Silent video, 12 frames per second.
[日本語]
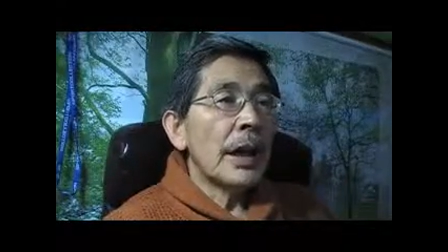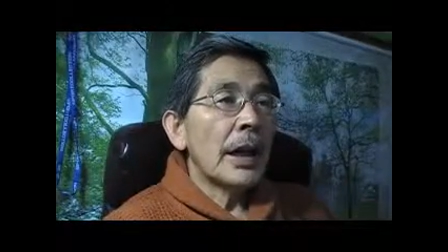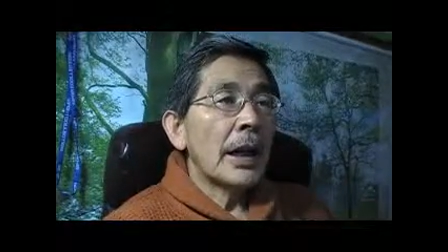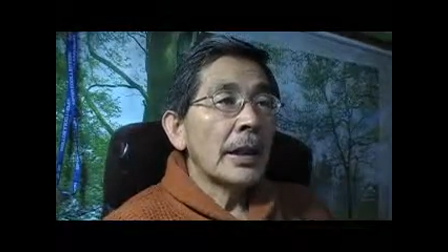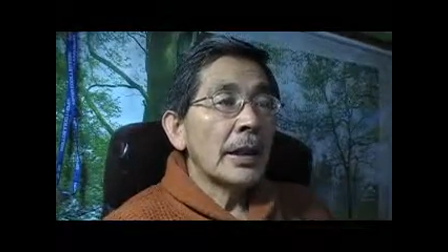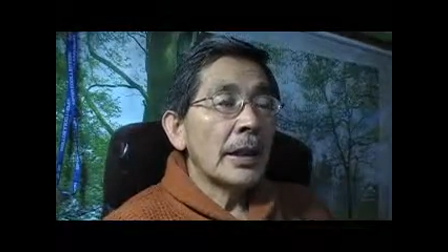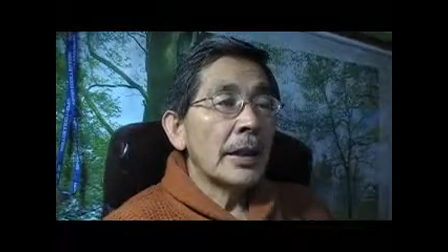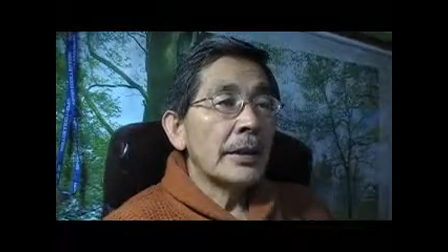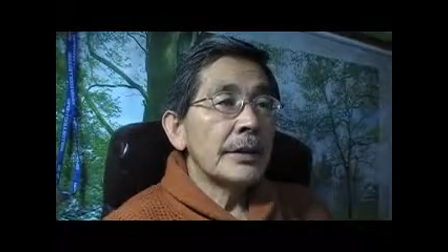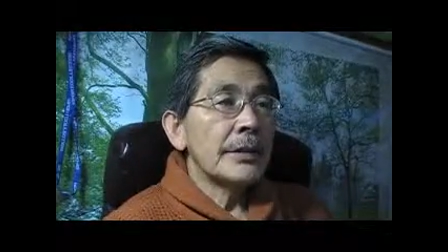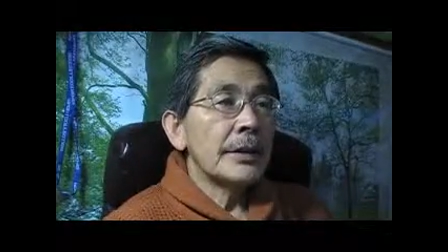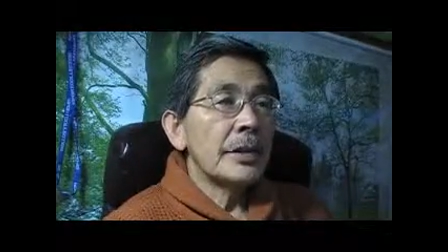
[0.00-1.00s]
考え
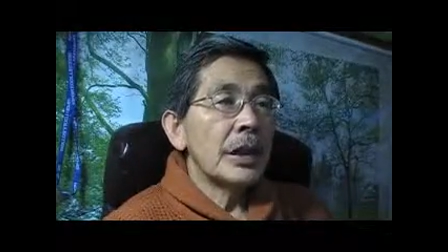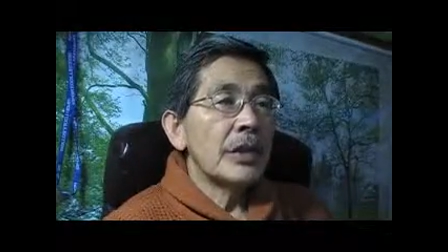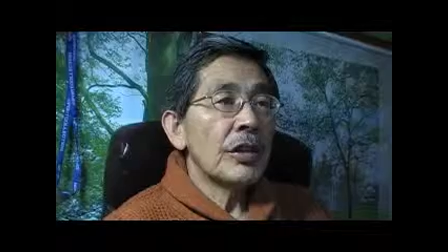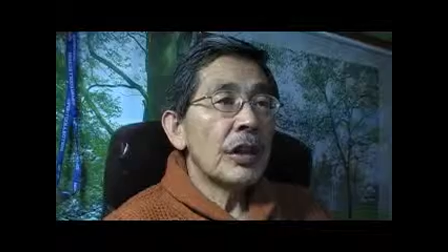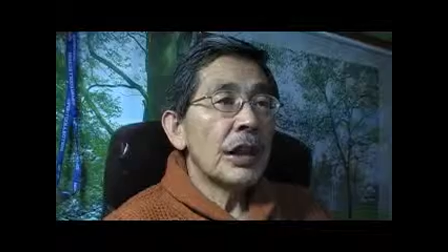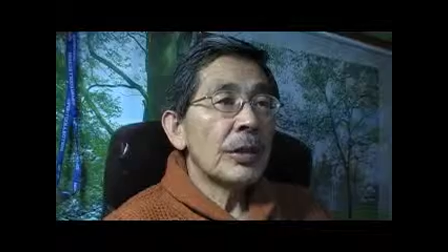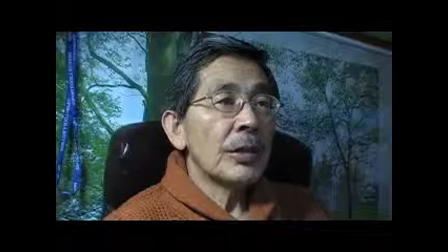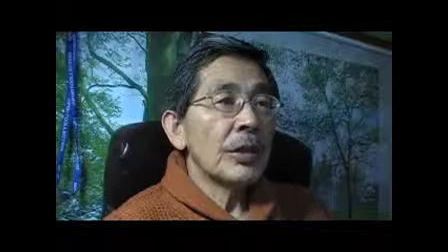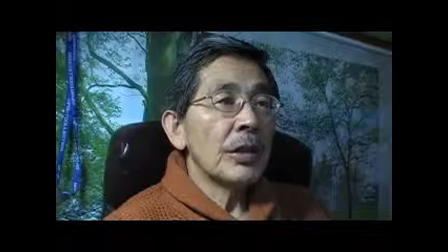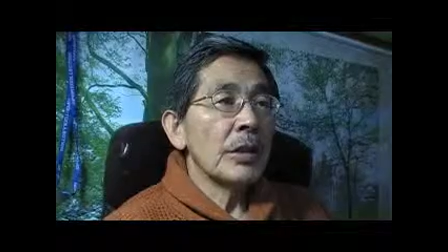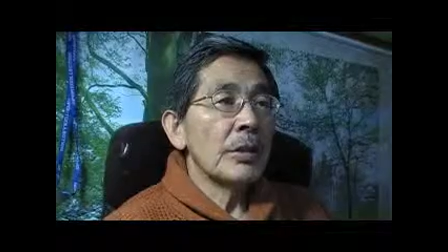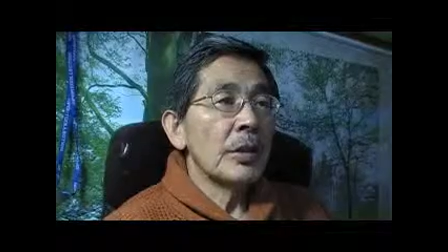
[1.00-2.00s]
た先駆者であり
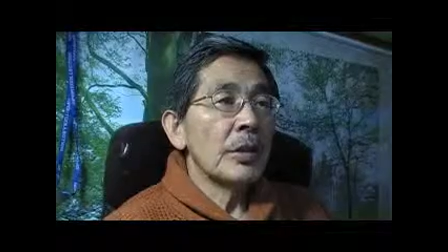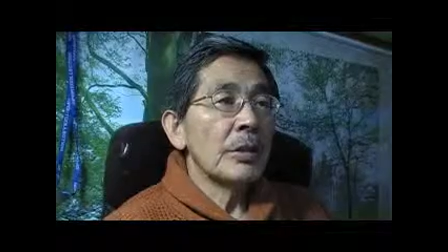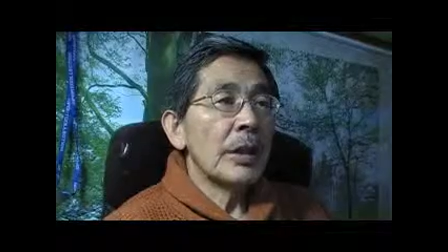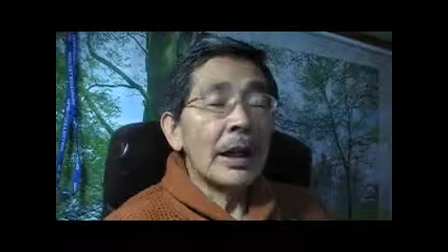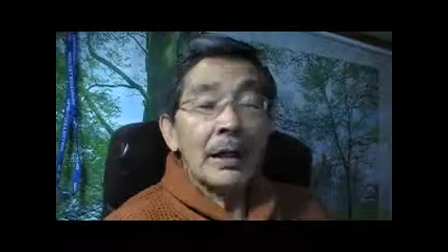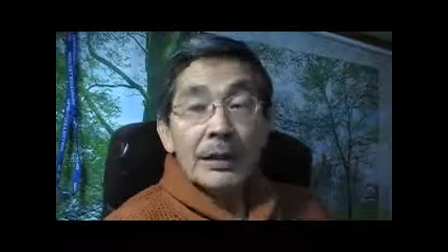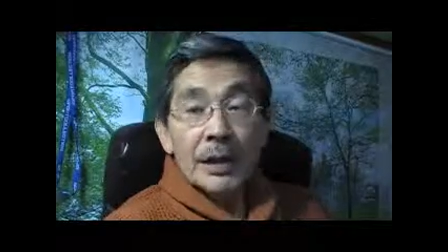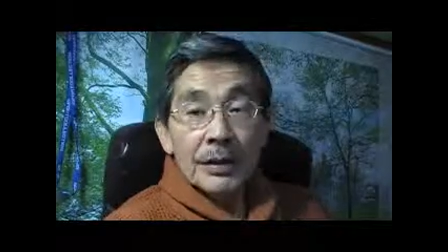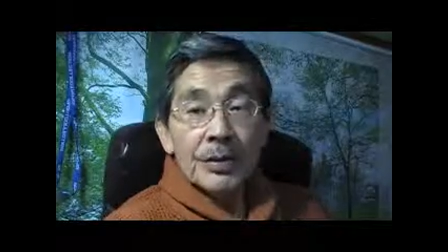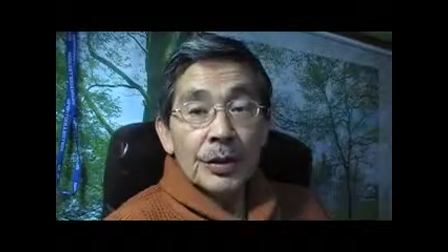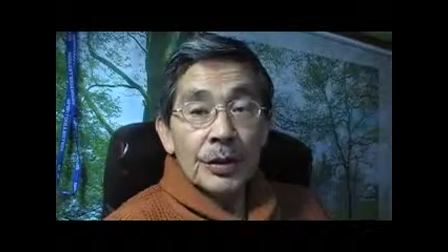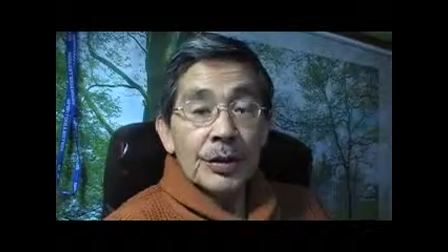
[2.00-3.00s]
ますけどもまあ
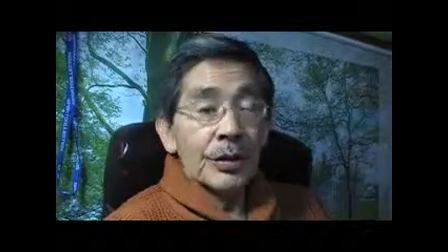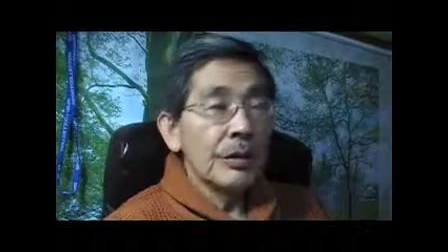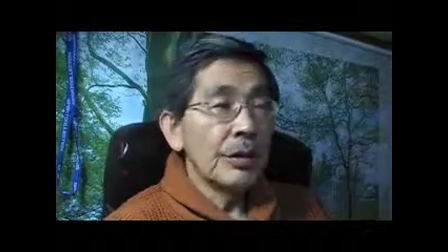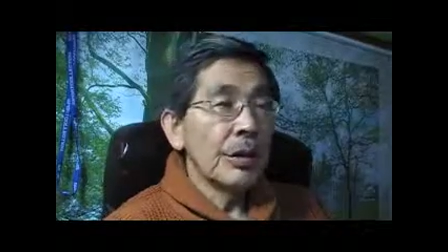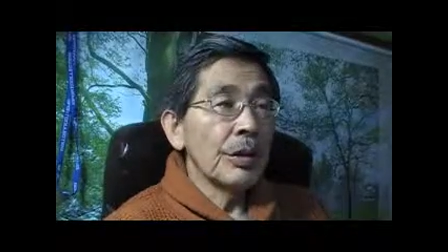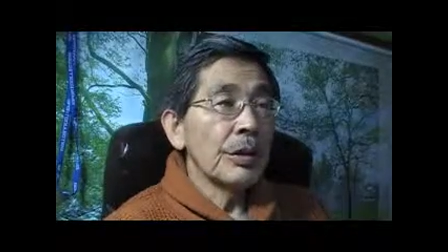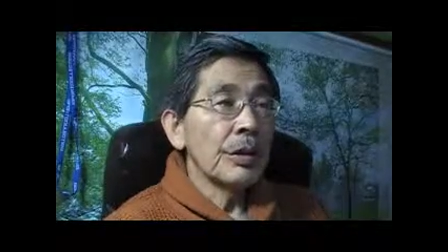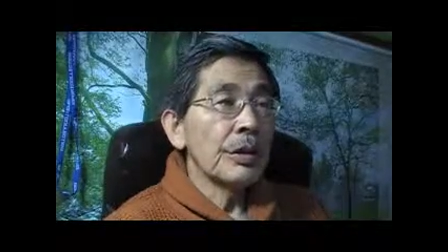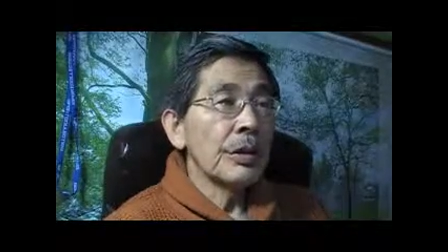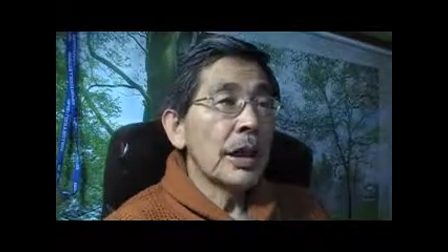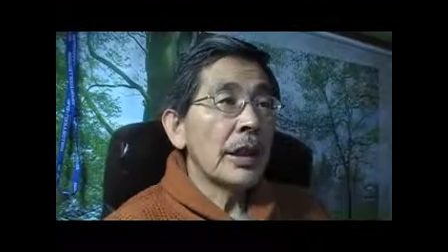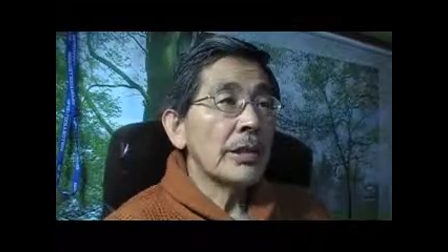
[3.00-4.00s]
ねフロイトフロイト
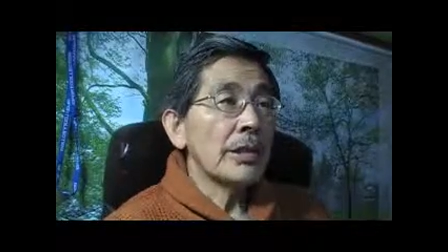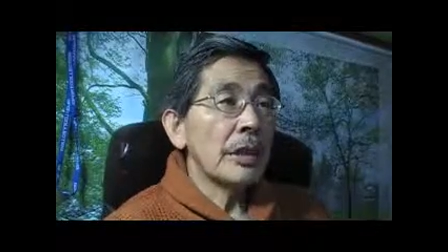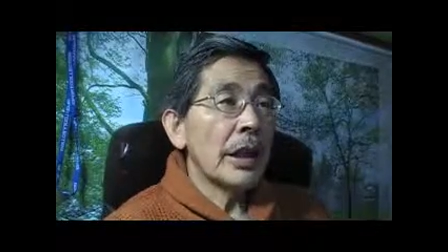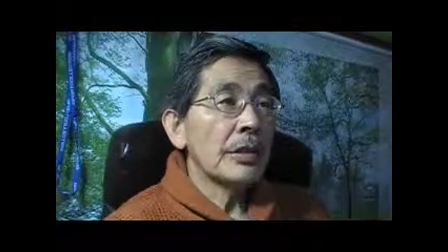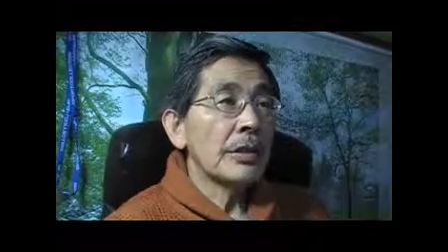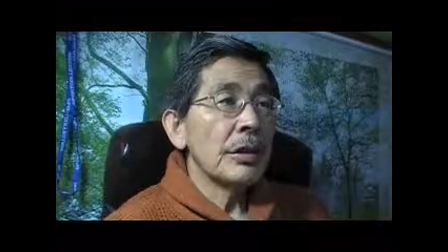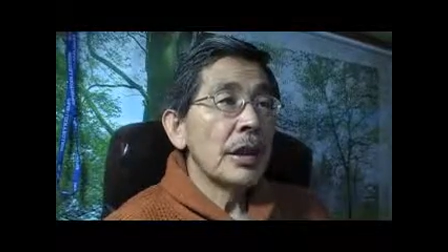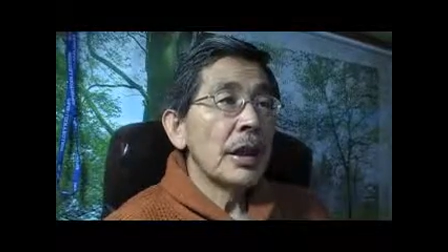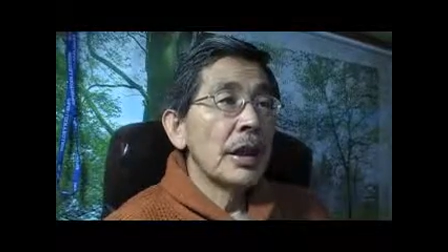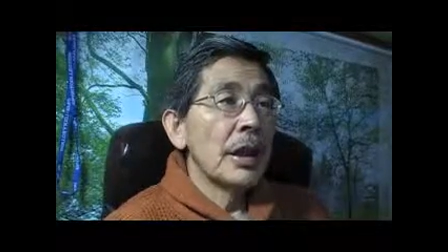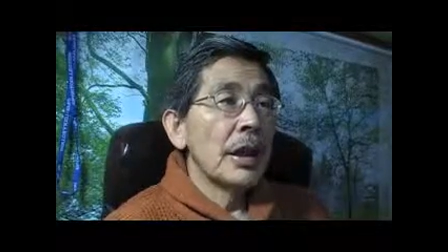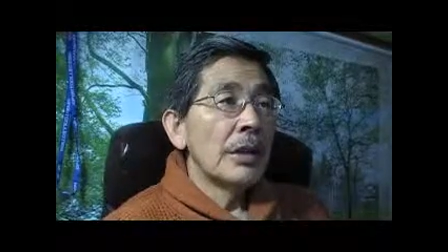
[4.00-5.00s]
を疑う疑うというか